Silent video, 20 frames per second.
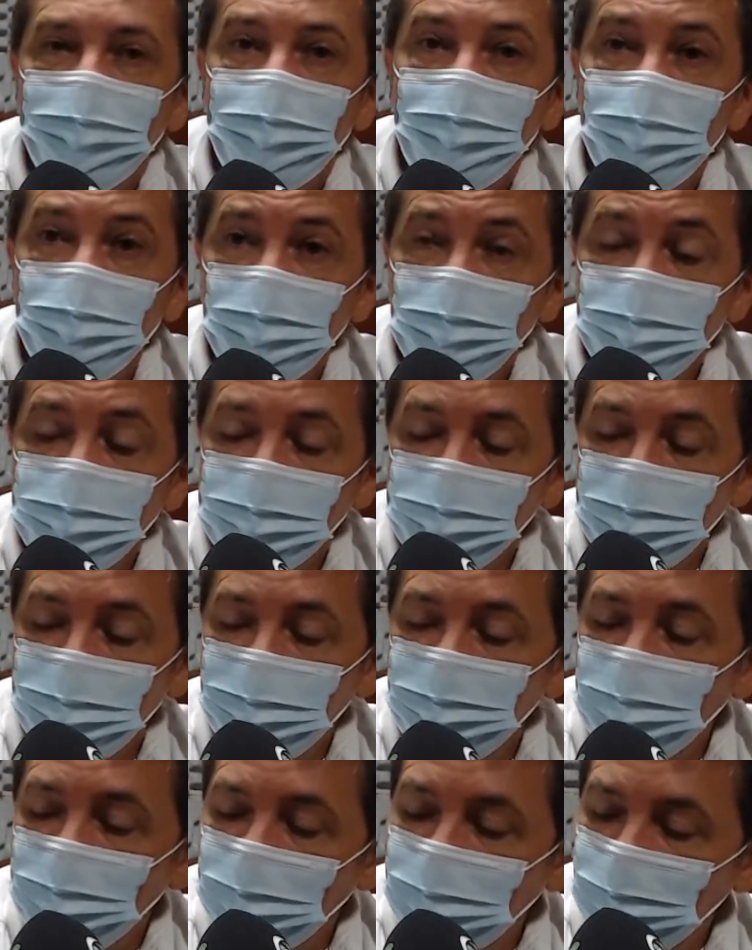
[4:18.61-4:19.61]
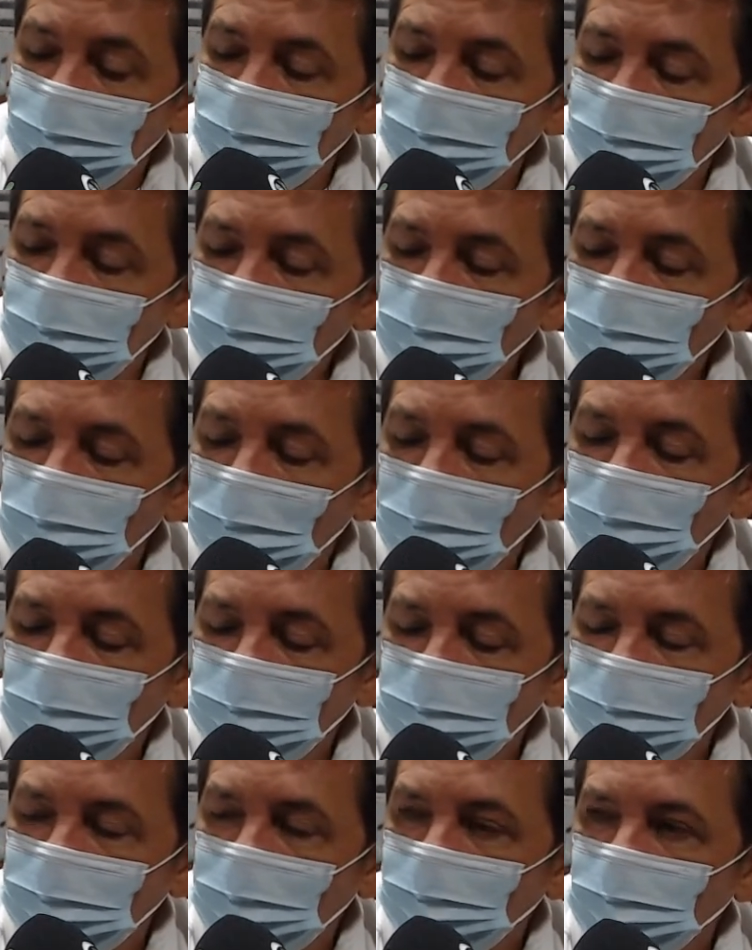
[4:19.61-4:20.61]
Inclusive, quem vem do
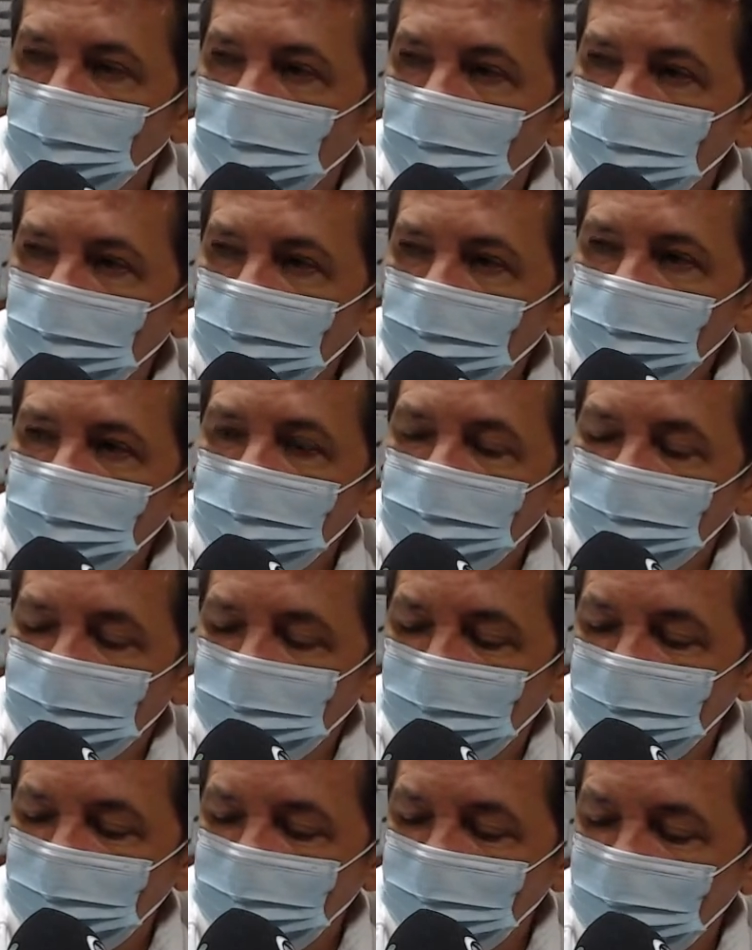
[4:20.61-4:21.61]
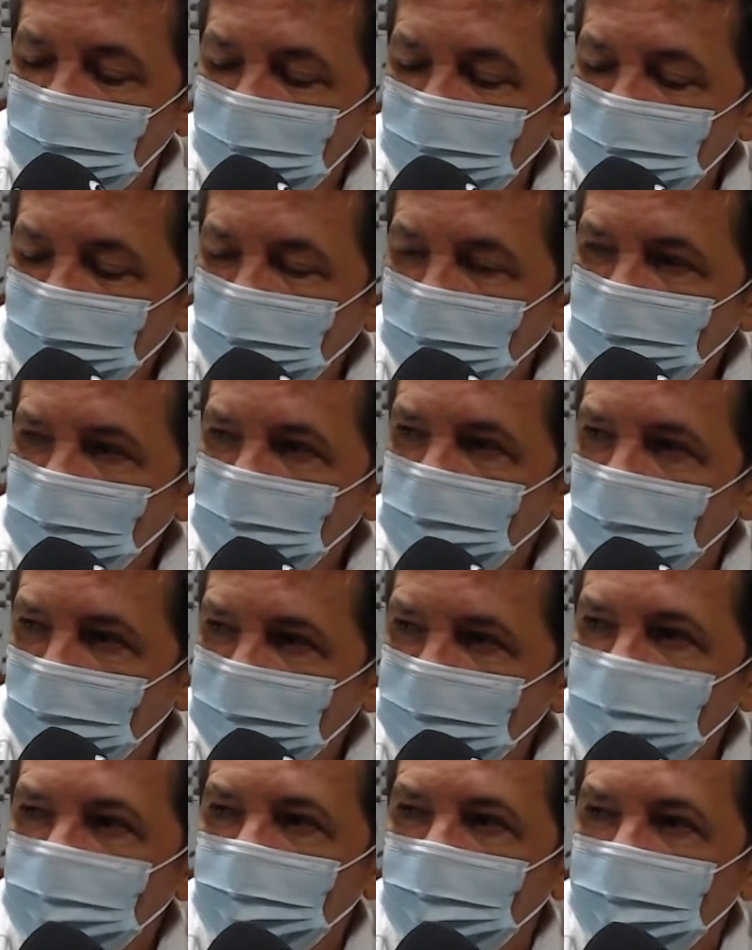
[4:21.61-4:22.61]
alto da Boa Vista vai sair pelo
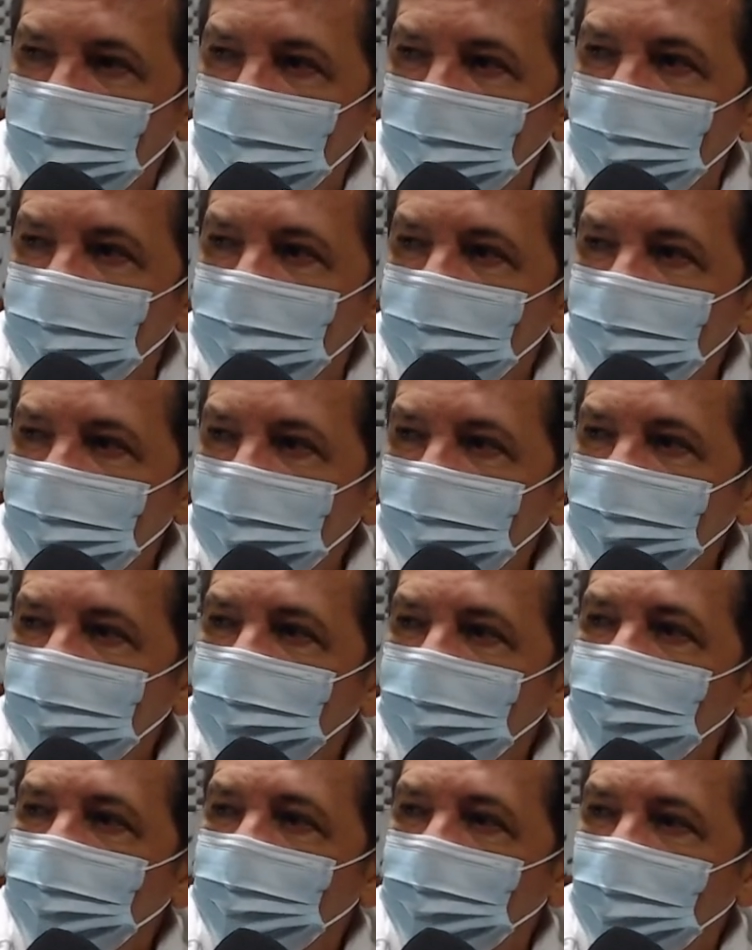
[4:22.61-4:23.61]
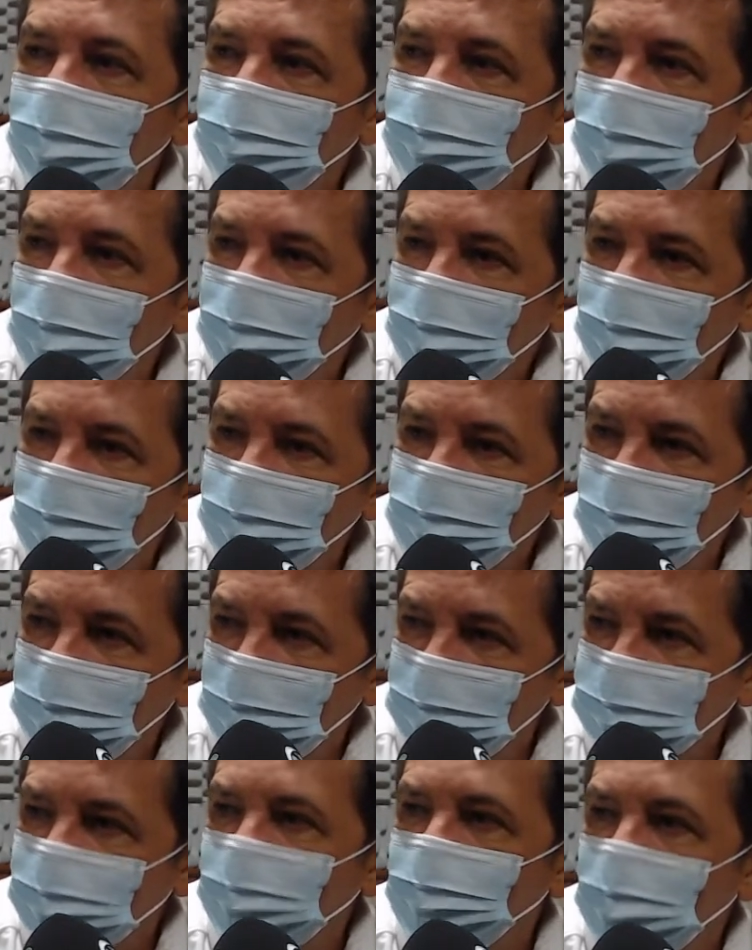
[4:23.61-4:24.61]
Jardim Jaqueline e vai pegar já
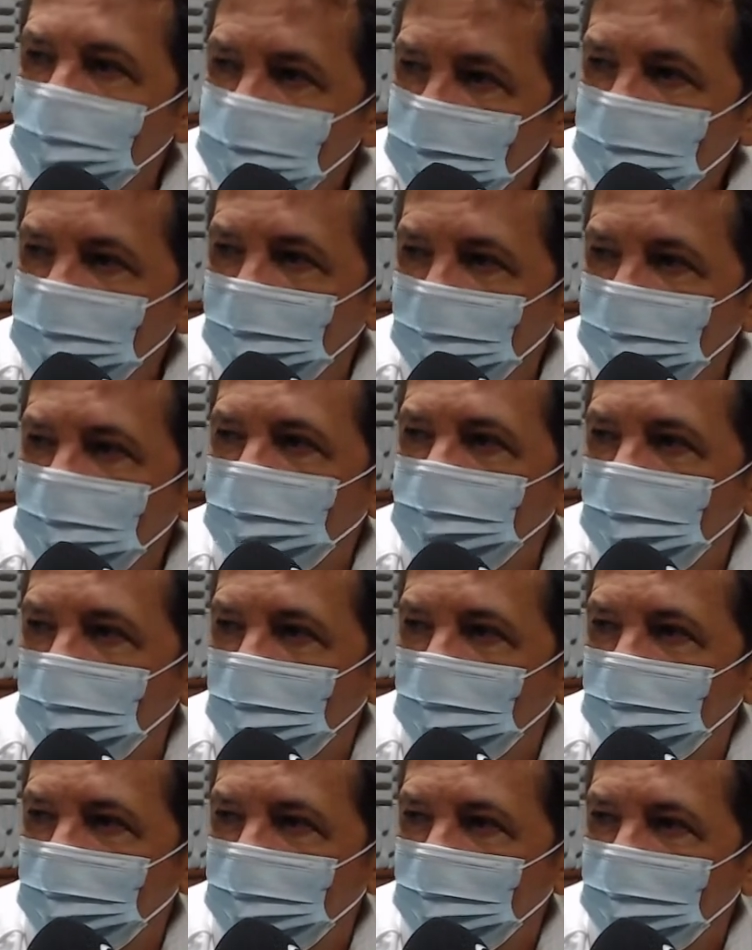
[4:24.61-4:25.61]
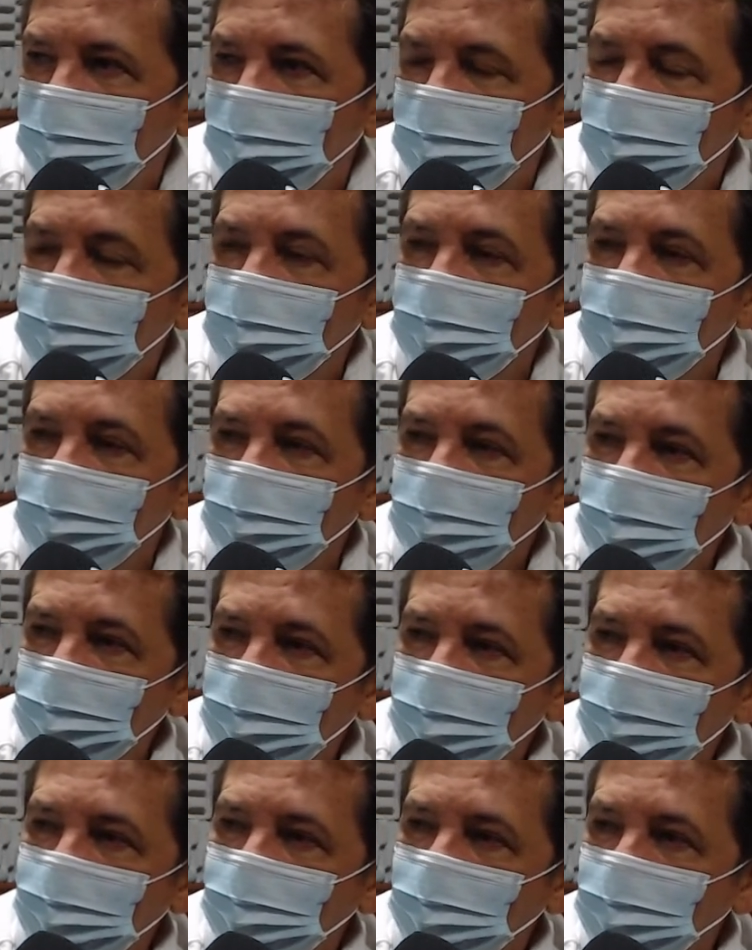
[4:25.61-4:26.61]
essa marginal da BR tirando
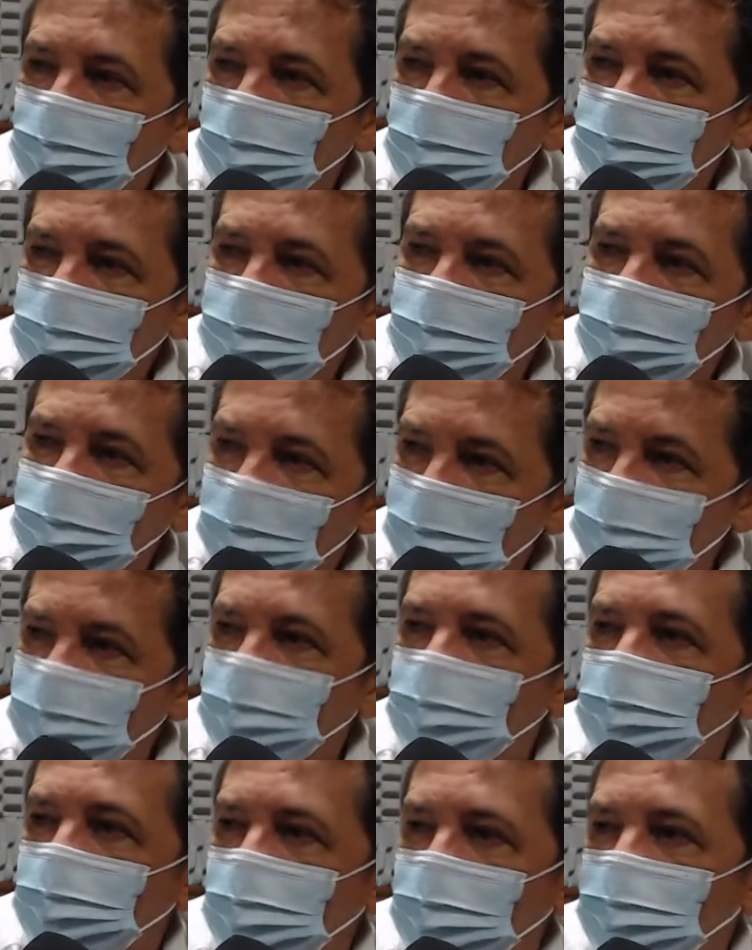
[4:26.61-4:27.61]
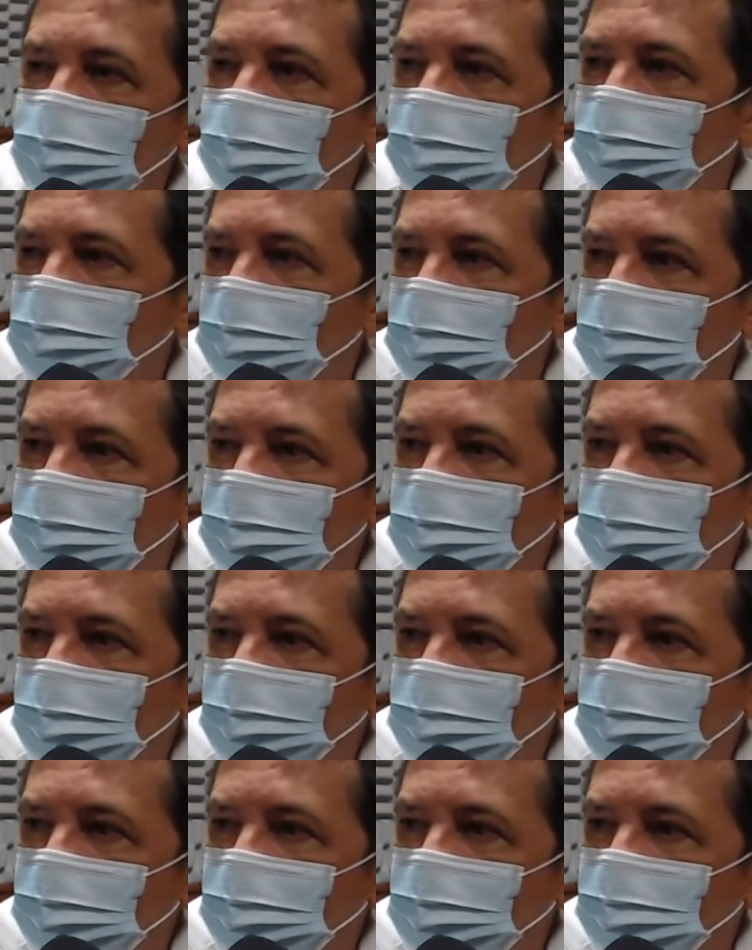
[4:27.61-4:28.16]
aquele fluxo de dentro de Três Lagoas. Tem